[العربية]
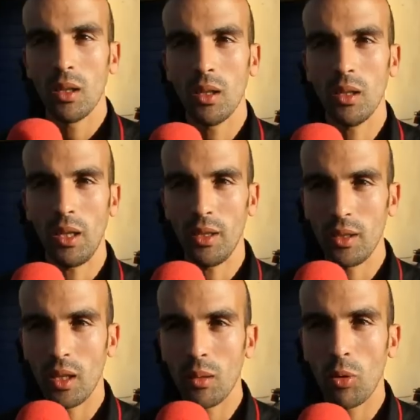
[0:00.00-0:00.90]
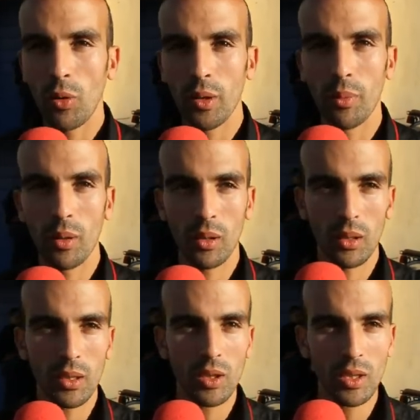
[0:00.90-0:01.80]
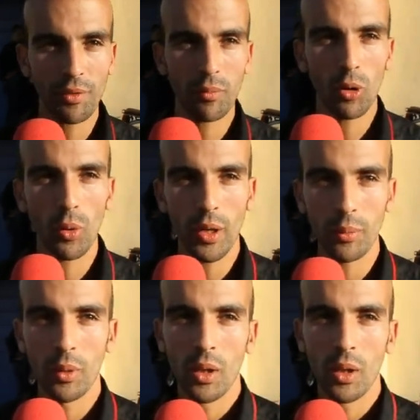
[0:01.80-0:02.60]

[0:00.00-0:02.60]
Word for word: آه، يعني ديال المواهب آه، لاكتشاف المواهب